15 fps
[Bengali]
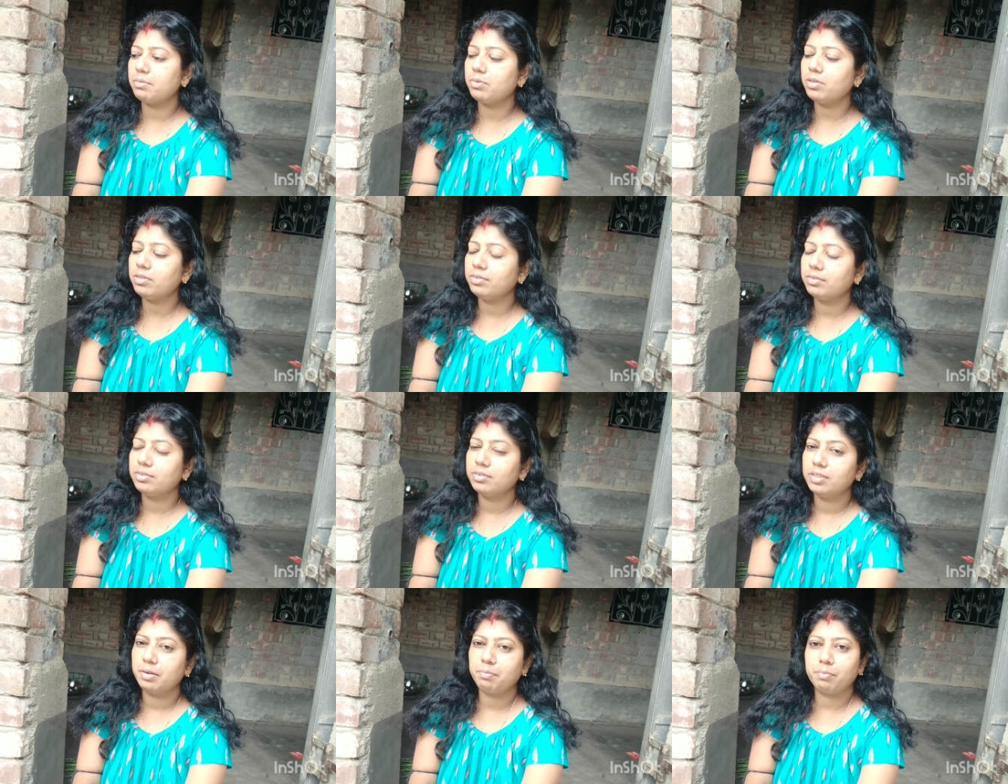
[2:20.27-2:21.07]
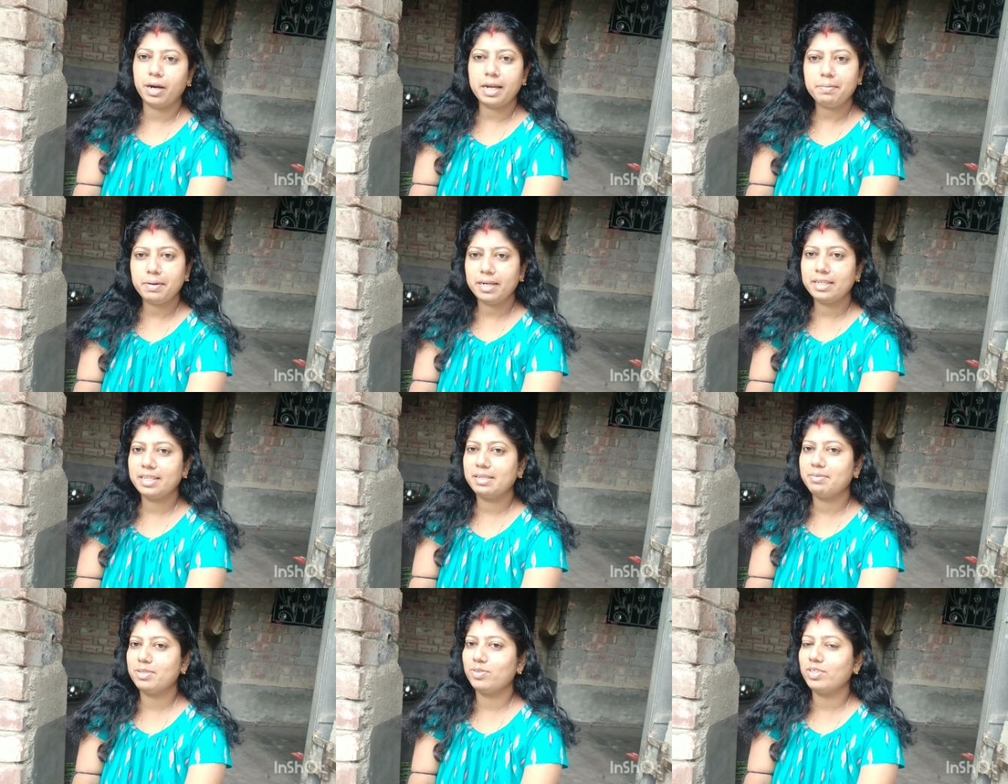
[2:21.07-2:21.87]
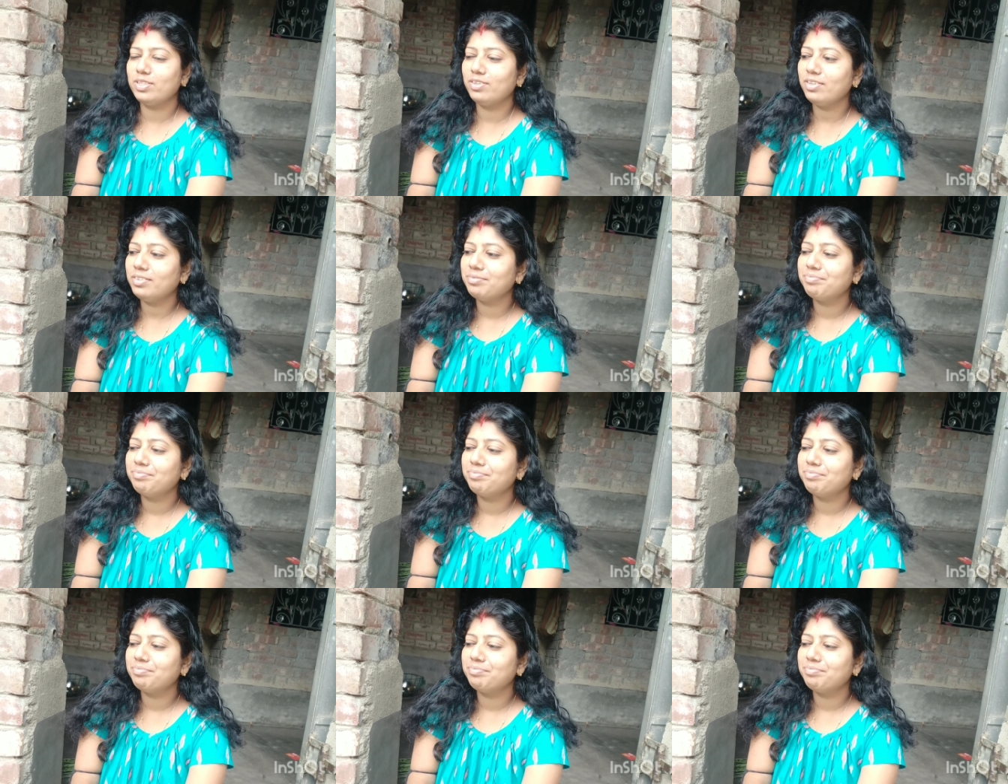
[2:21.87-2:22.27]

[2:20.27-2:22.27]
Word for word: দেবো মাই বানিয়ে দেবে যদিও